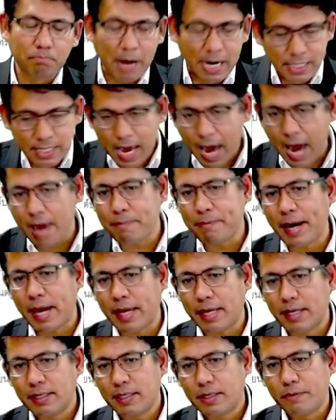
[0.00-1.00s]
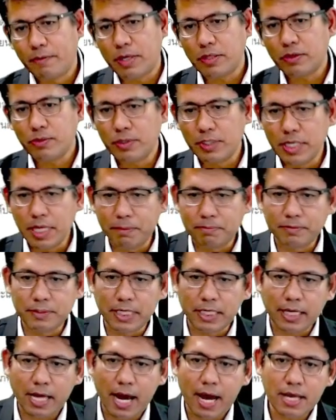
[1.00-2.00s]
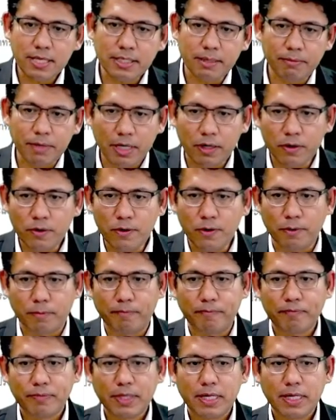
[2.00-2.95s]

บรรยายไปวัตถุดิบสินค้าสำเร็จรูป